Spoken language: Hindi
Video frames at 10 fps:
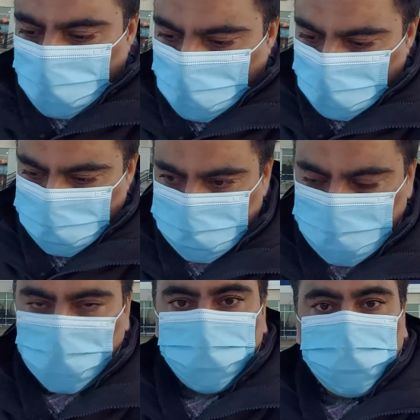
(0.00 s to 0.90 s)
है
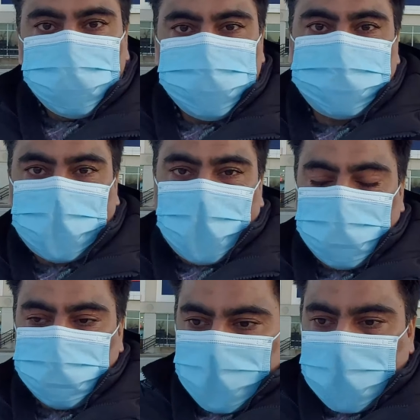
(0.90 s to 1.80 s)
साउंड
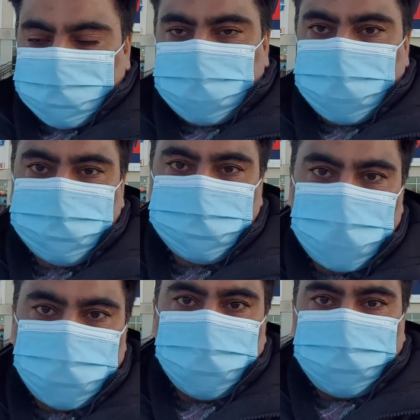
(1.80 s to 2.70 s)
स्टेज एस एस
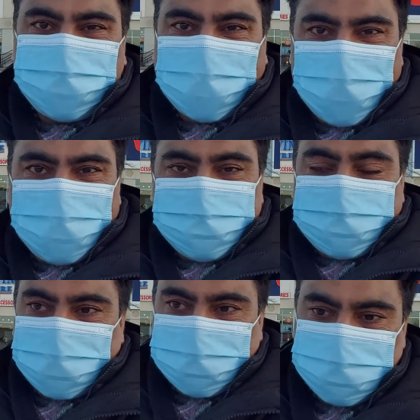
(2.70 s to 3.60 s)
टी
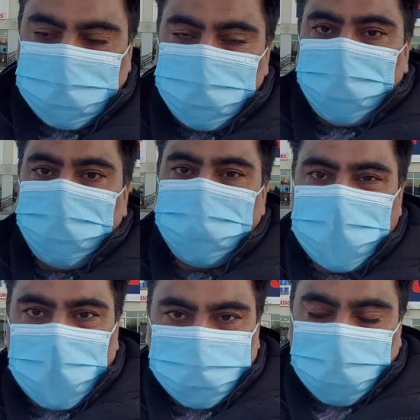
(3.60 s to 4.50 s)
सिक्स
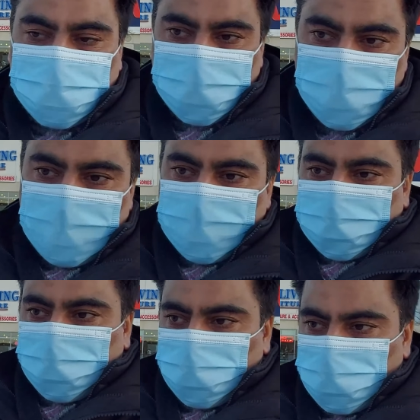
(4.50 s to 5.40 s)
बी एल के
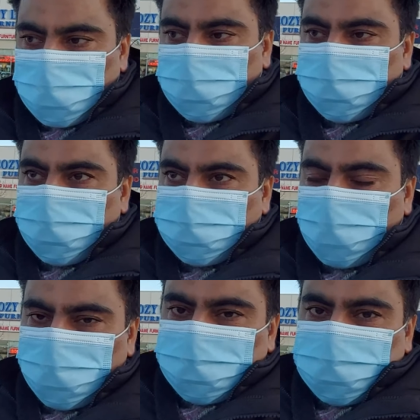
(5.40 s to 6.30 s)
तो वो
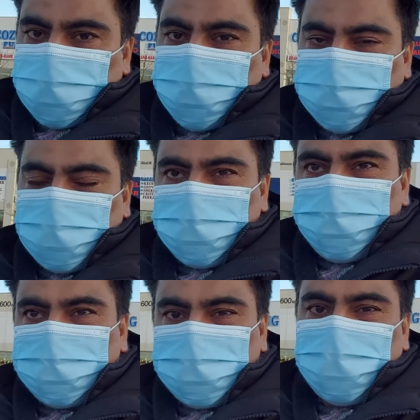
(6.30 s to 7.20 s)
जो ऑफ़र थी वो जनाब
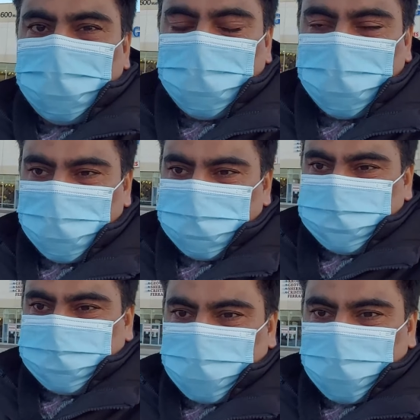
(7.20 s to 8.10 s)
इतनी
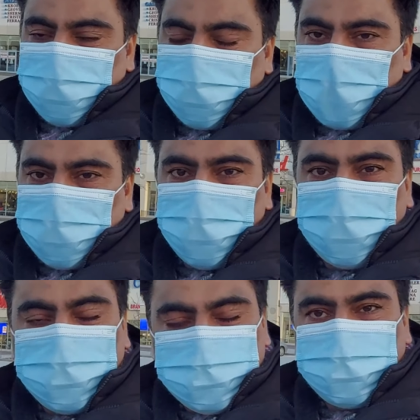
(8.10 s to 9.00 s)
इसके मुकाबले में
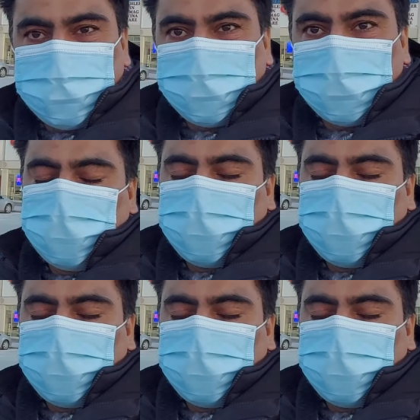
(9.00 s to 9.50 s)
इतनी अच्छी नहीं थी